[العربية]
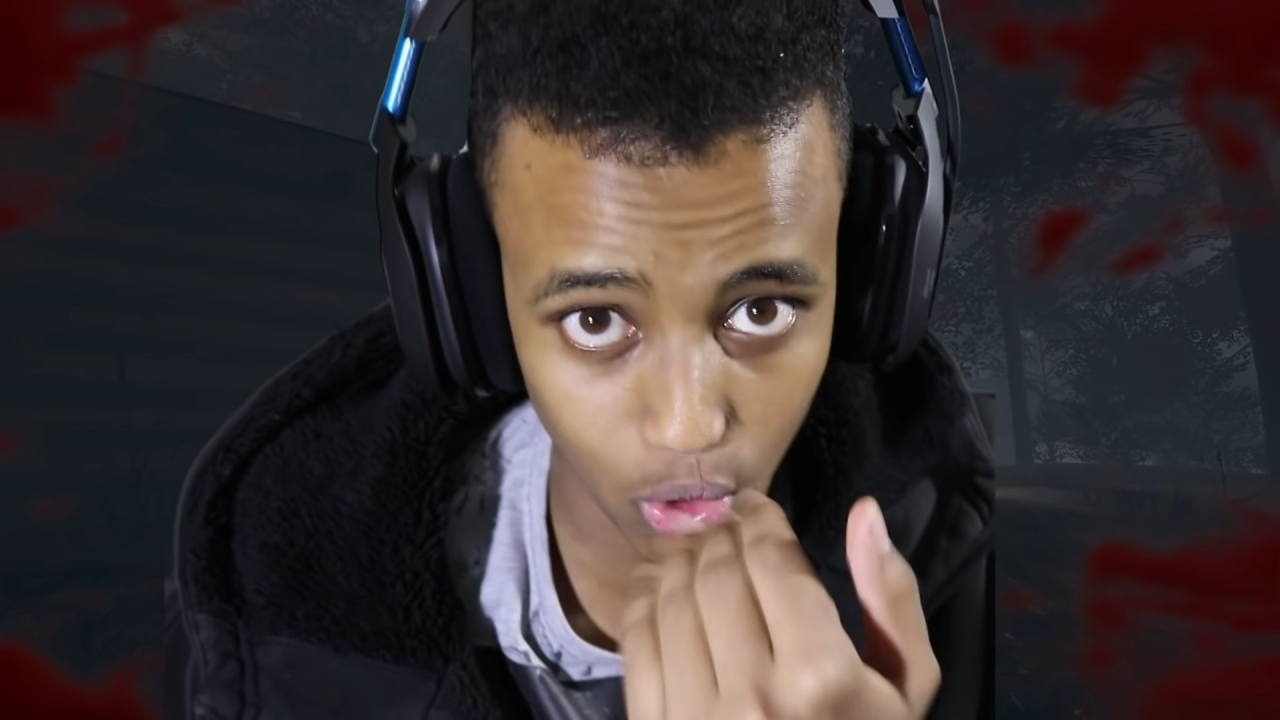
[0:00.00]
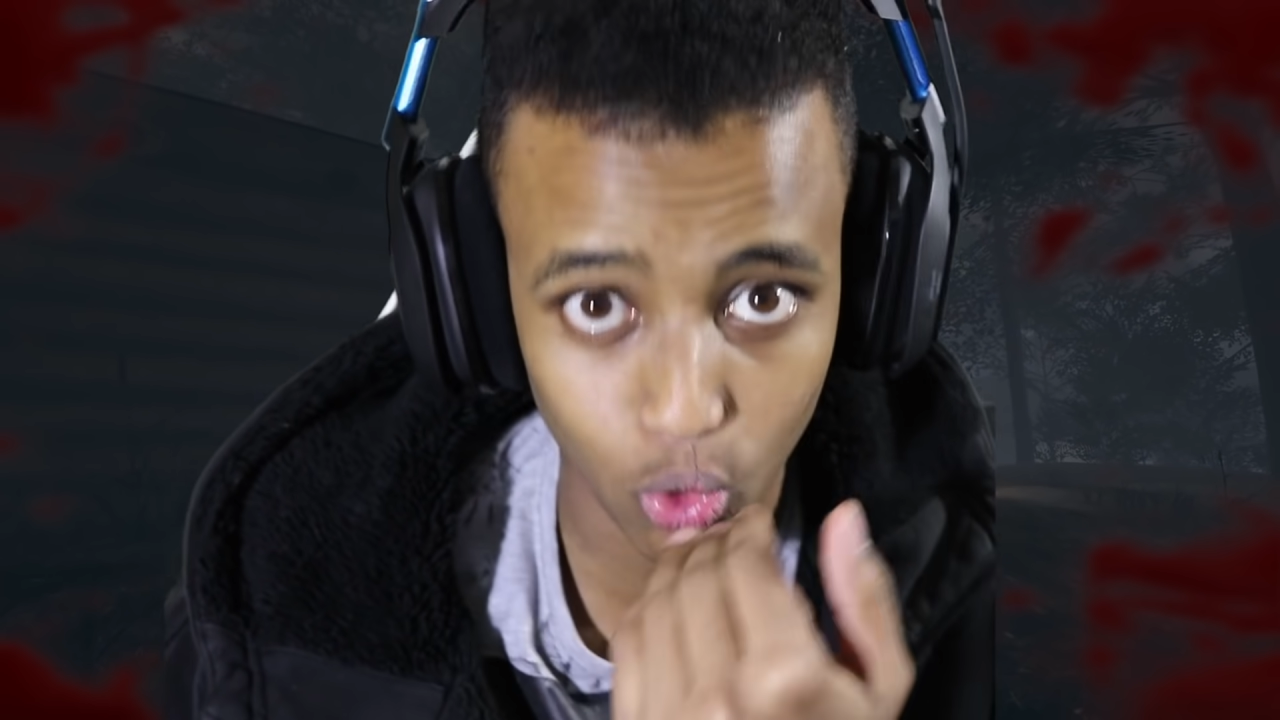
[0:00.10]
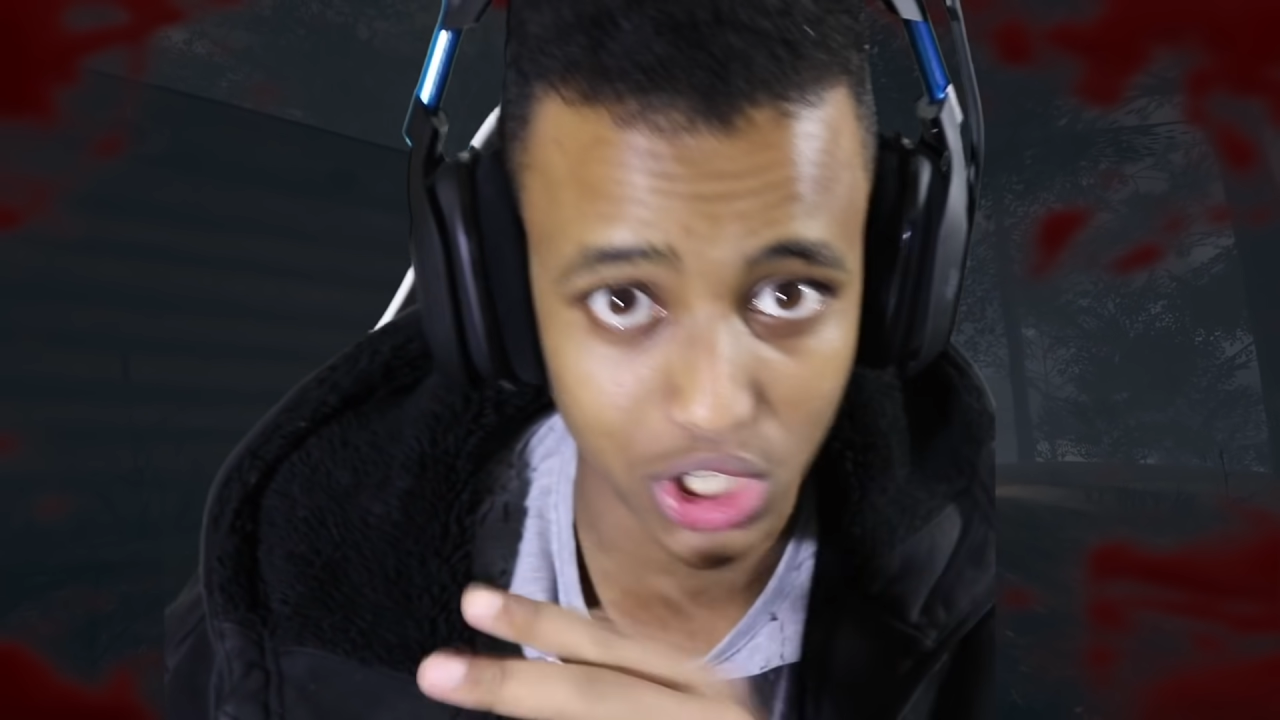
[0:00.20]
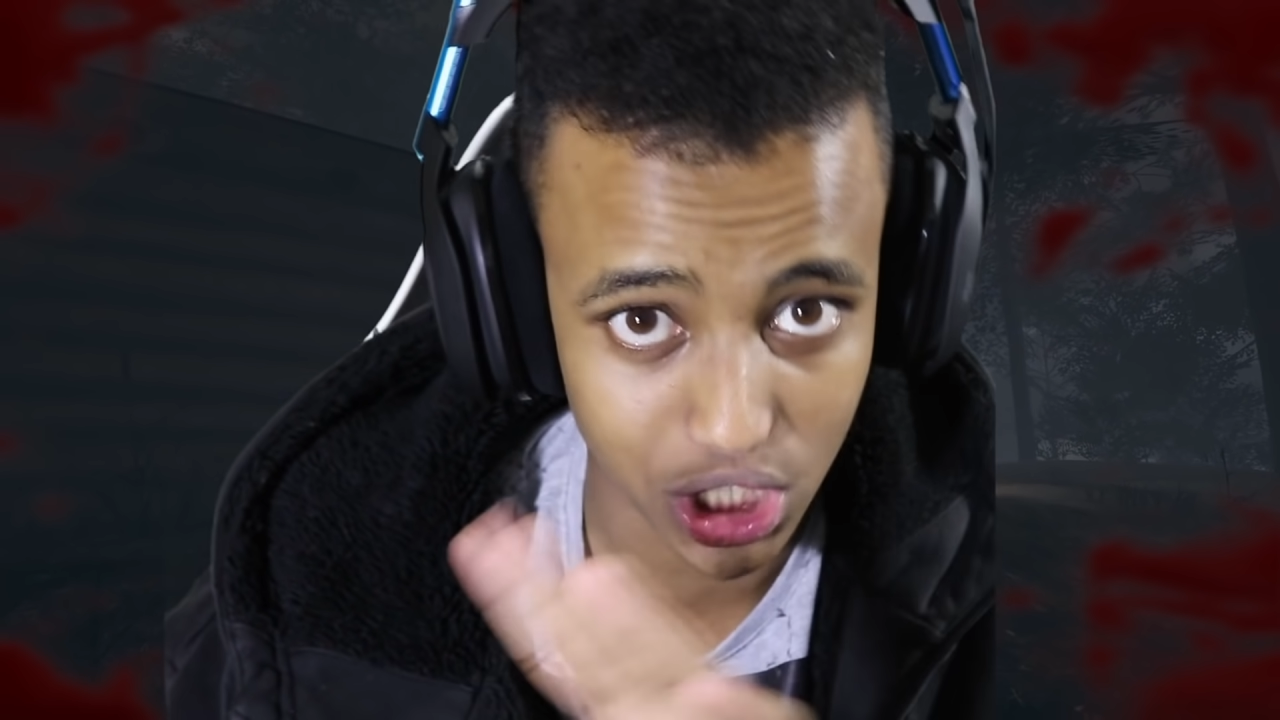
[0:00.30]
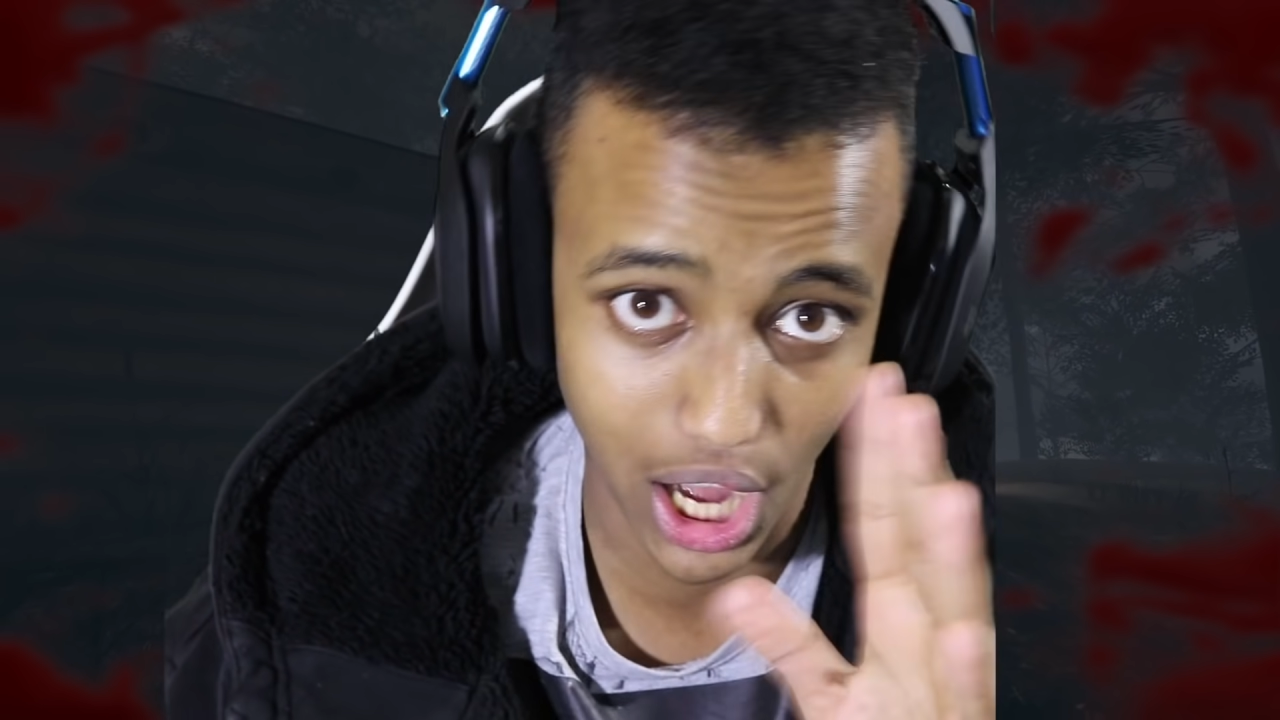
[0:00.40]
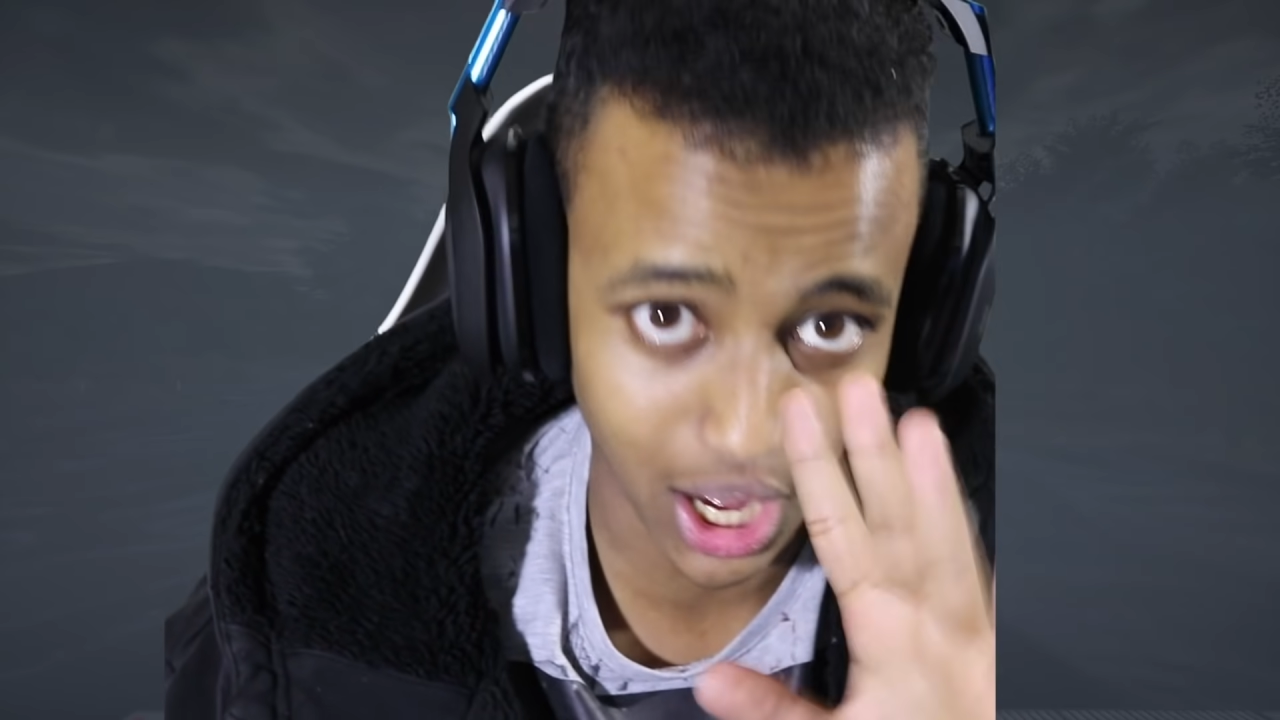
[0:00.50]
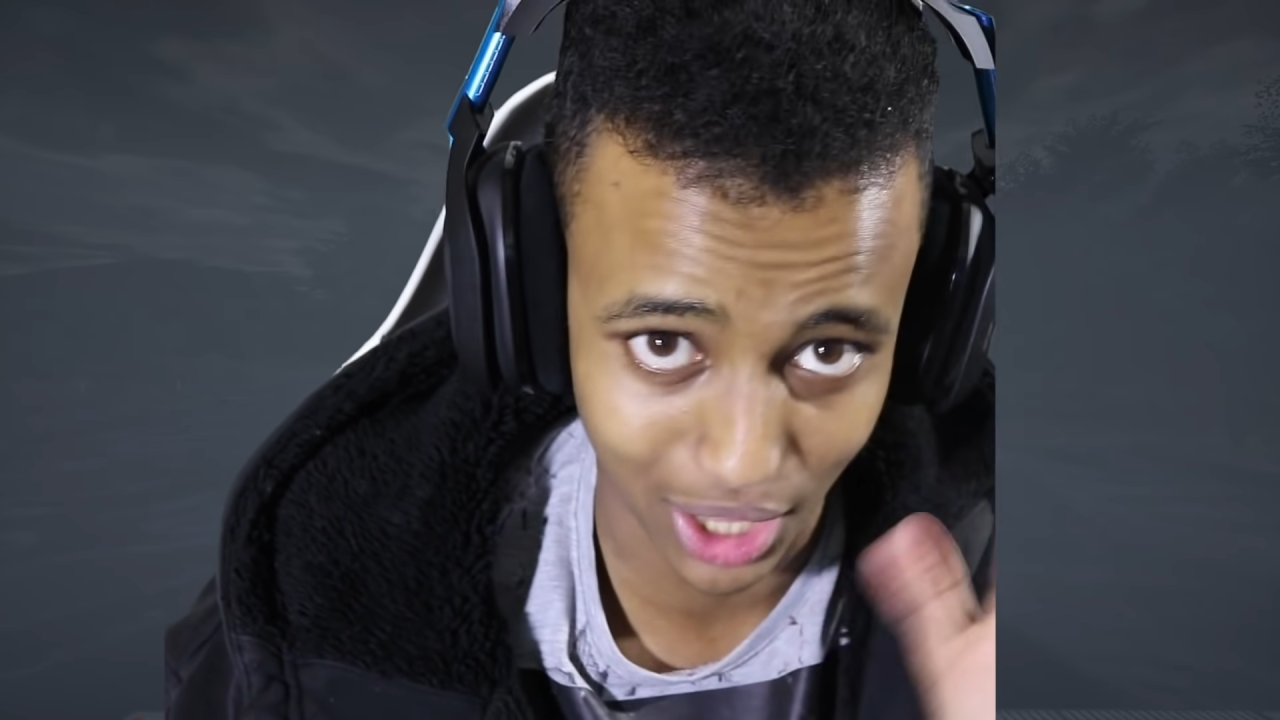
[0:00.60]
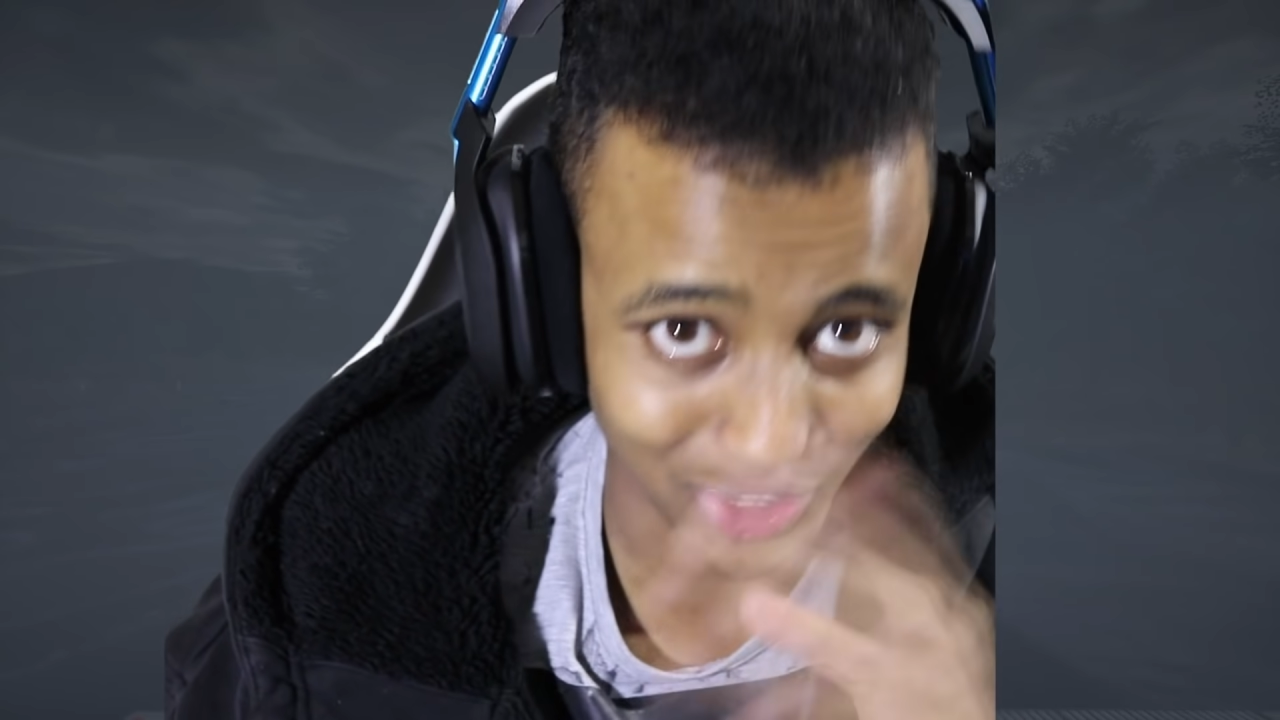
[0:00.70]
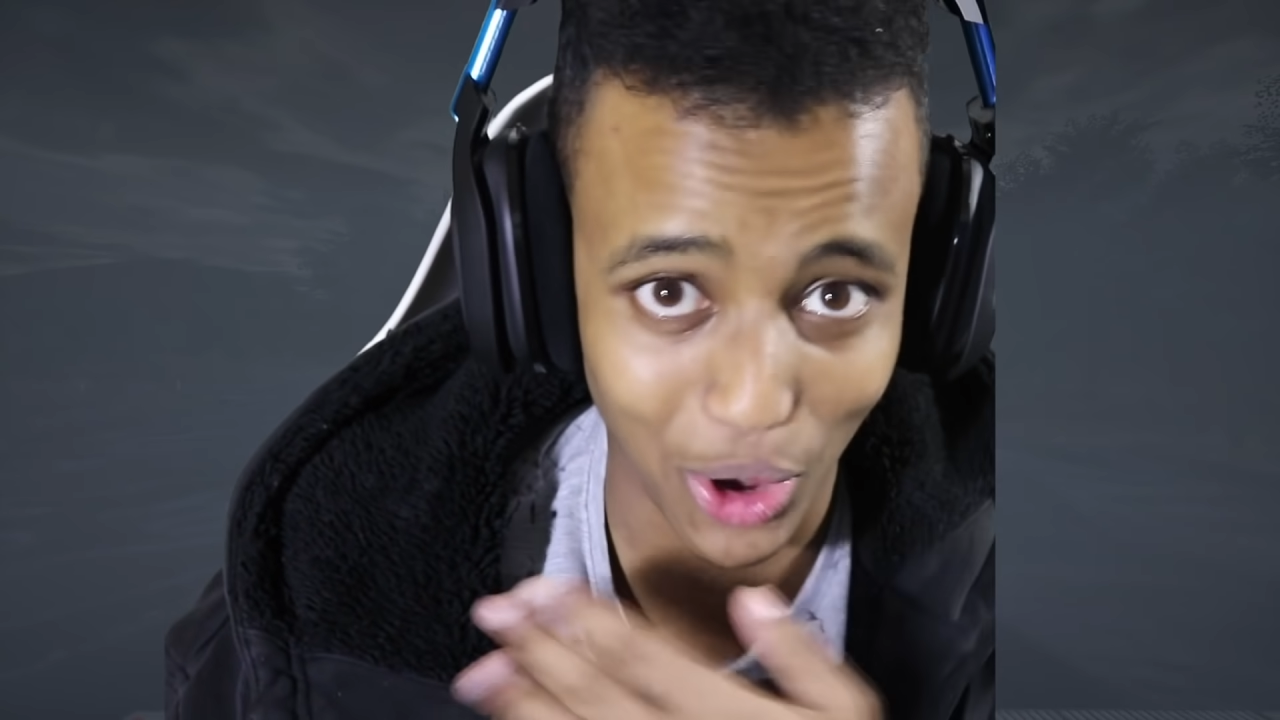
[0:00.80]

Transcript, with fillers: طالعوا وجهي لا لا